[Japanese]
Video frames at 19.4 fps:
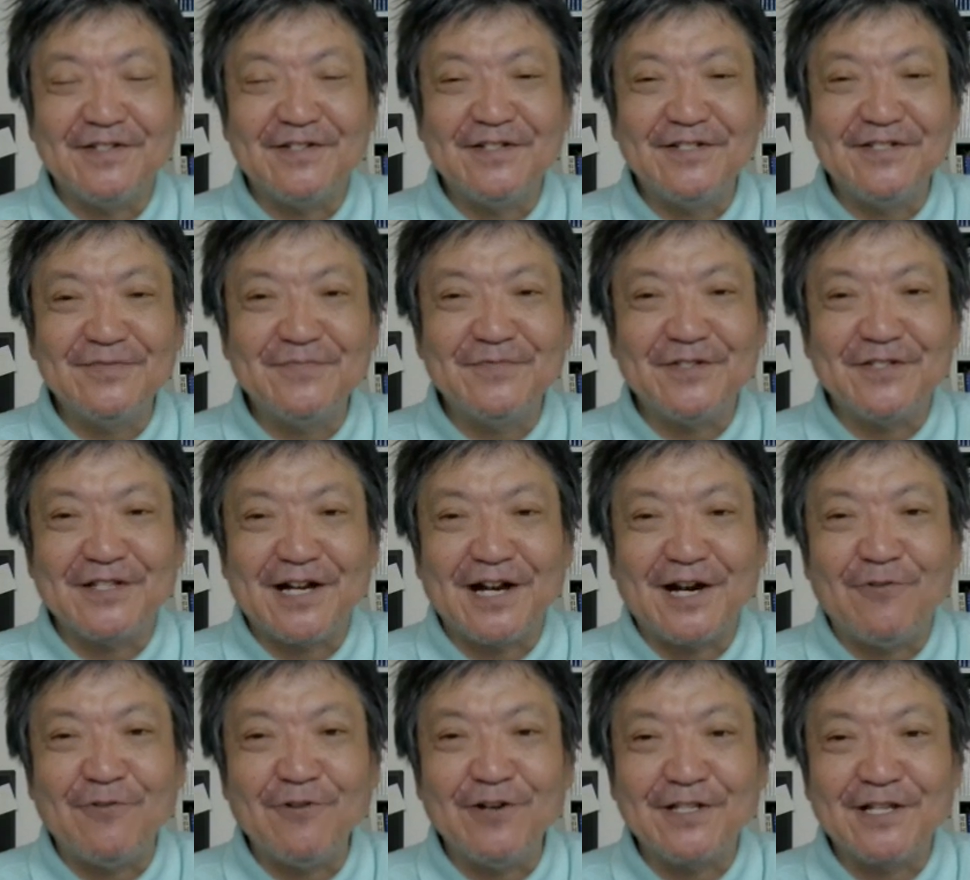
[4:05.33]
立民って
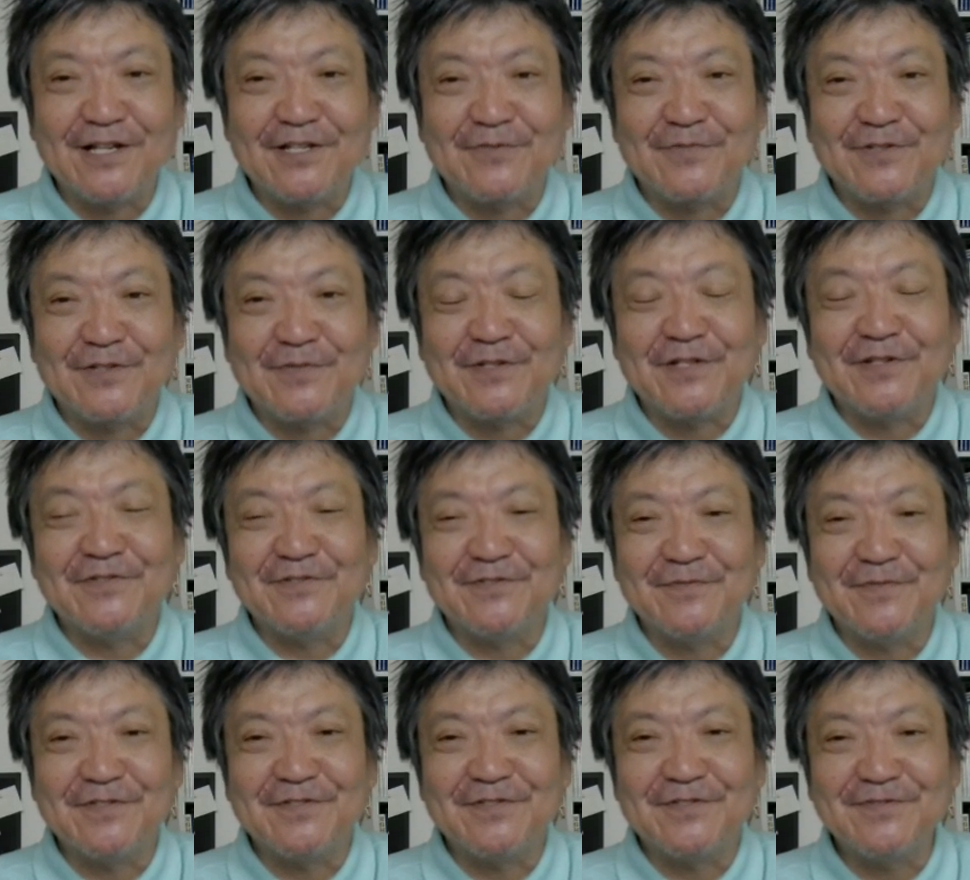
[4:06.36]
アホやなと思って見てるんですよ。